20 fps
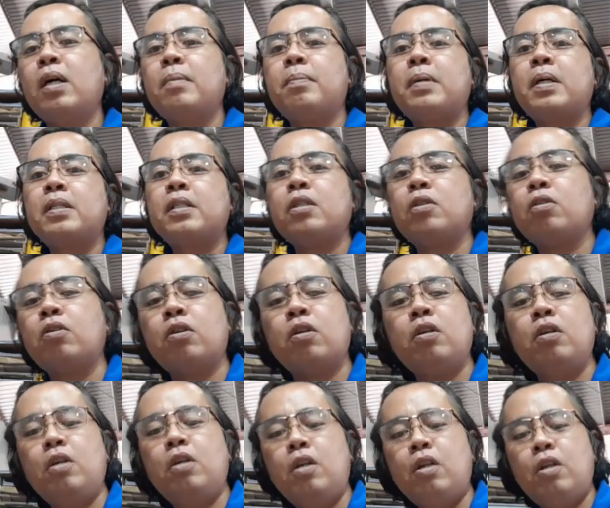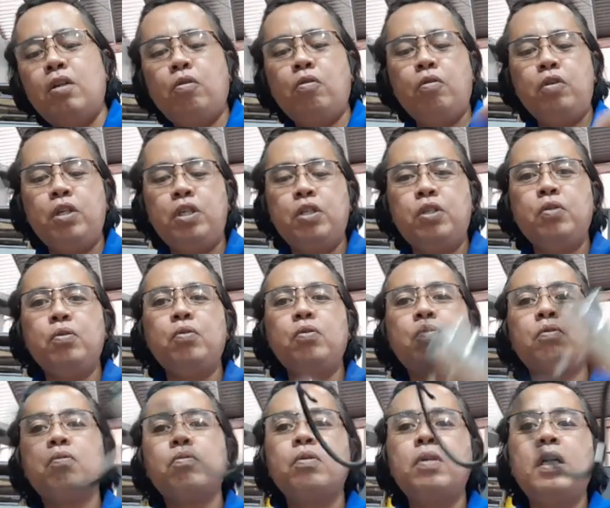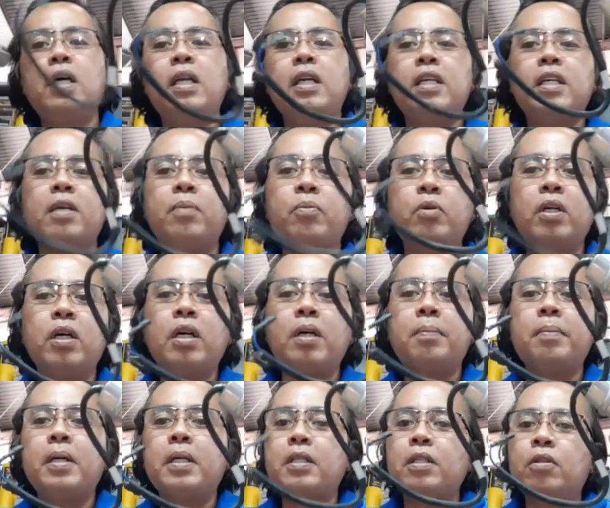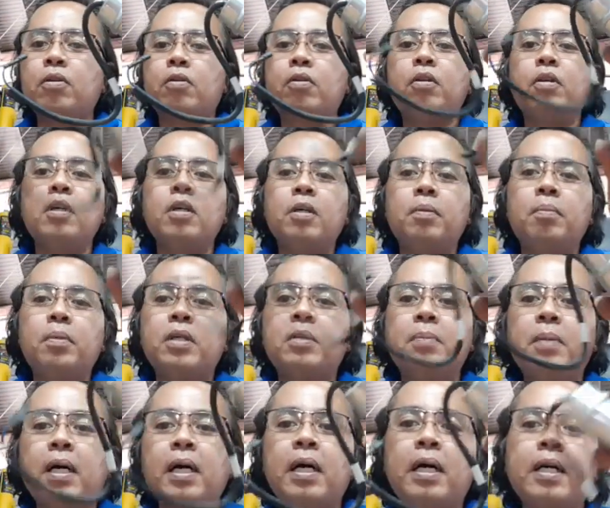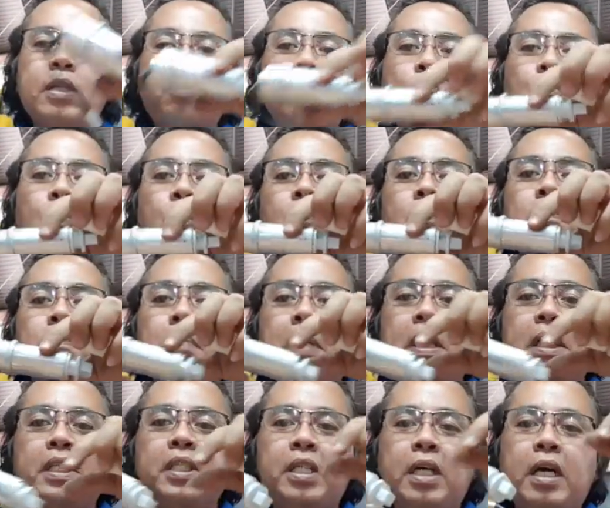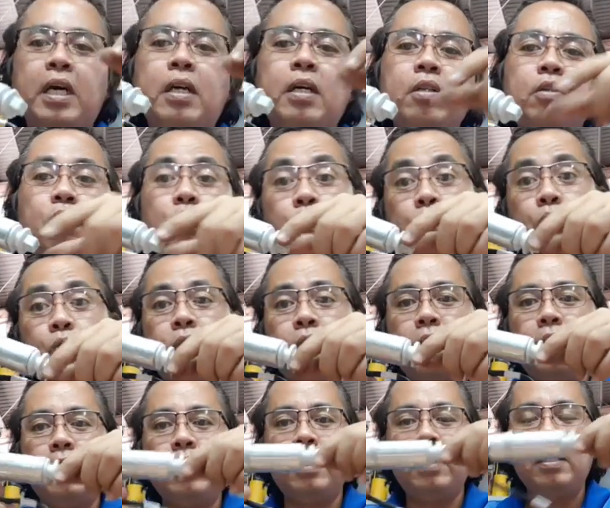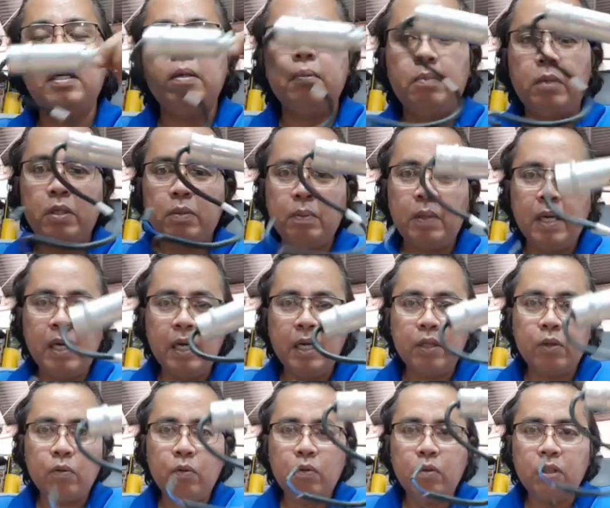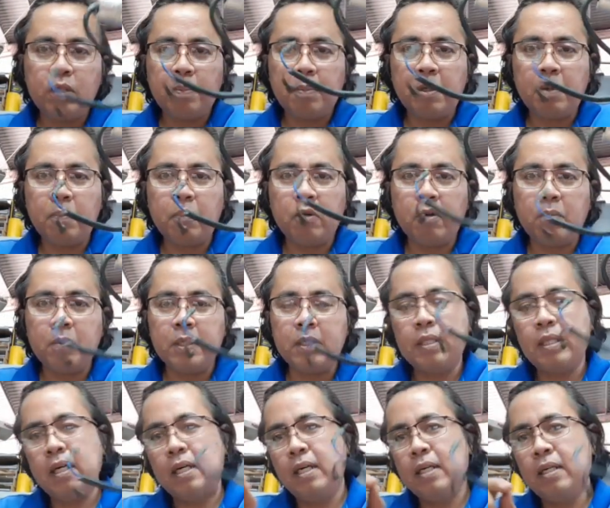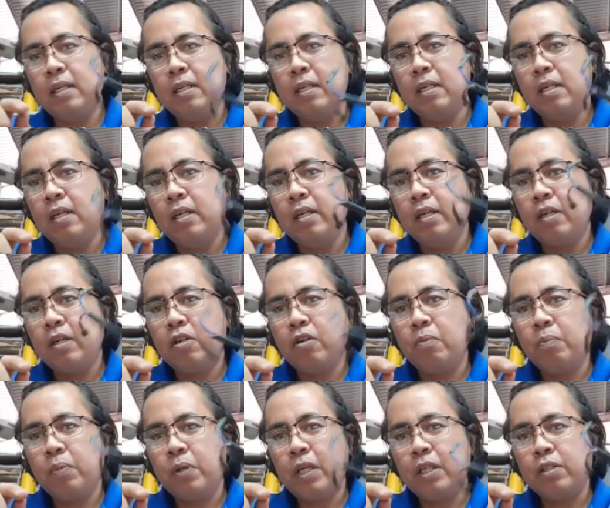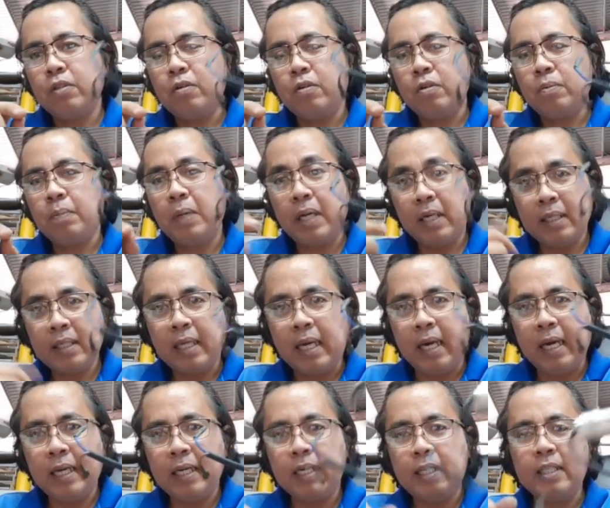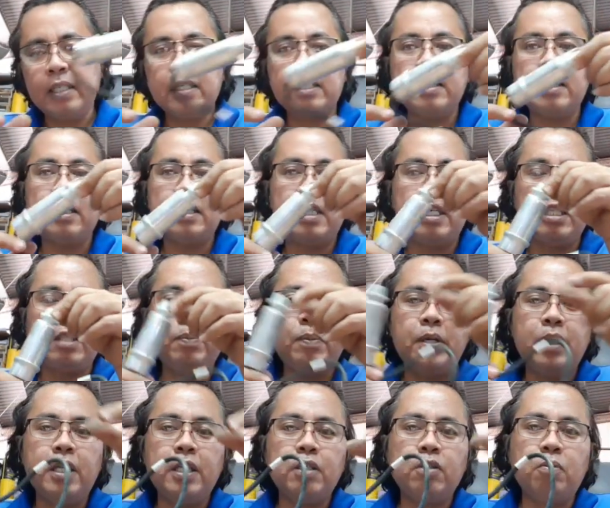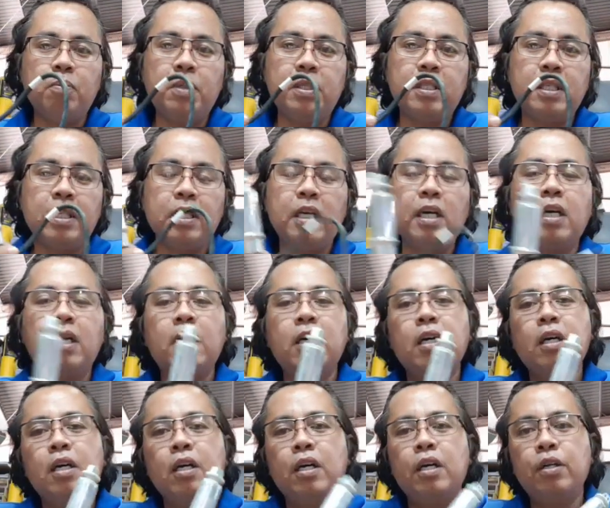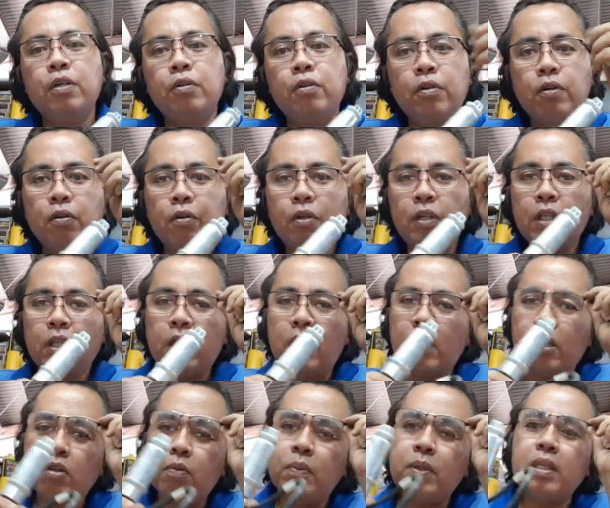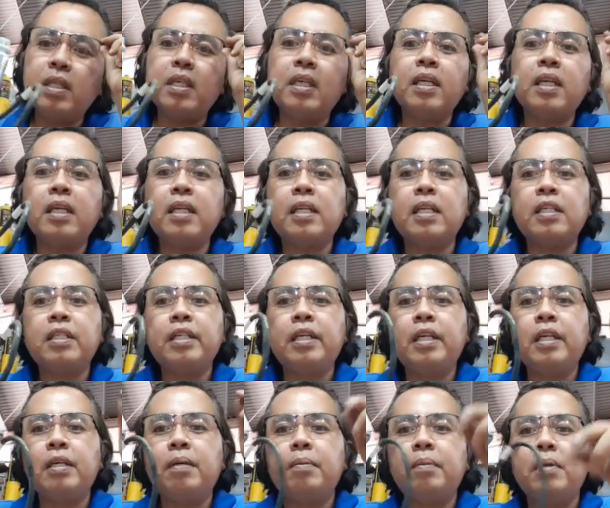capacitor, no issue kung lalagyan mo ng capacitor. Mas makakatulong pa siya, tutuusin. Mas makakatulong sa performance ng compressor. Para sa akin, kasi sa experience ko, minsan nga, yung unit eh, tumitirik na siya eh